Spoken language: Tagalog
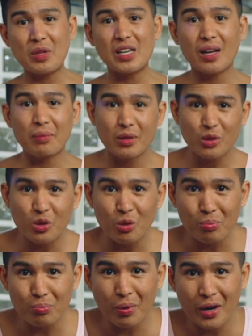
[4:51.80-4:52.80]
yung
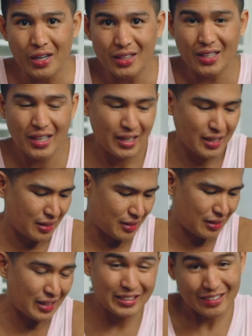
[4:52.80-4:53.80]
pinakamadugong part.
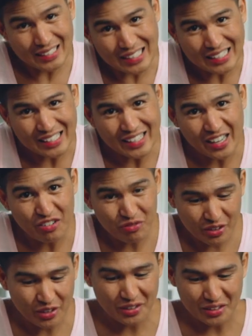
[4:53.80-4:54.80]
Literally and
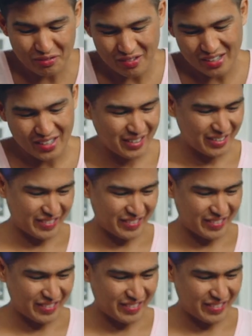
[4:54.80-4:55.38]
figuratively.